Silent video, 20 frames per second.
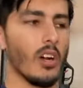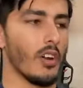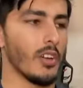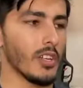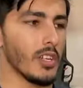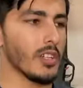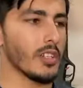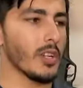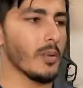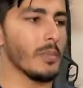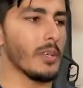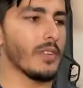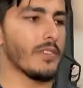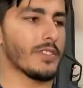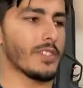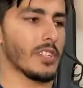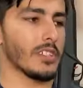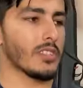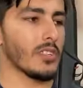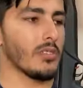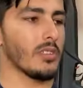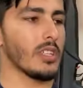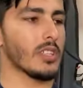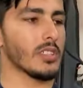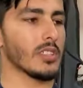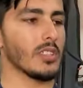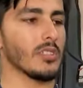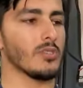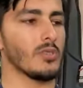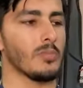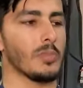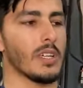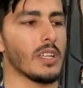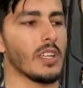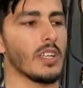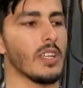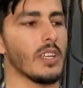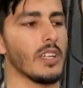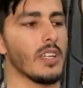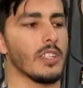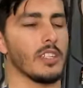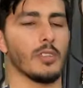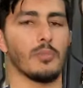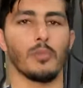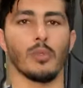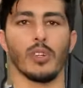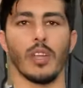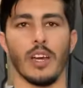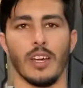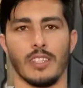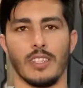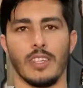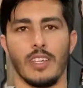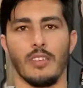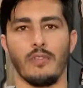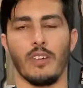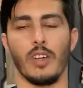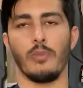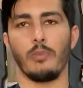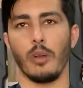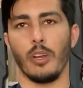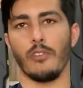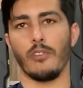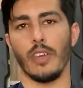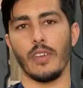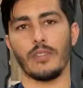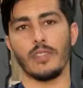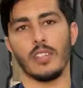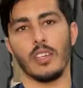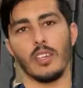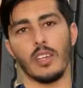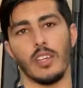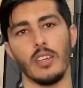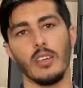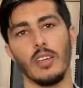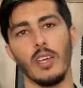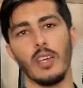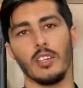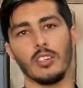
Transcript: और ये डब्ल्यू चेस है इसका जो बैरल है ना ये पूरा आता है फाइव पॉइंट फाइव चारे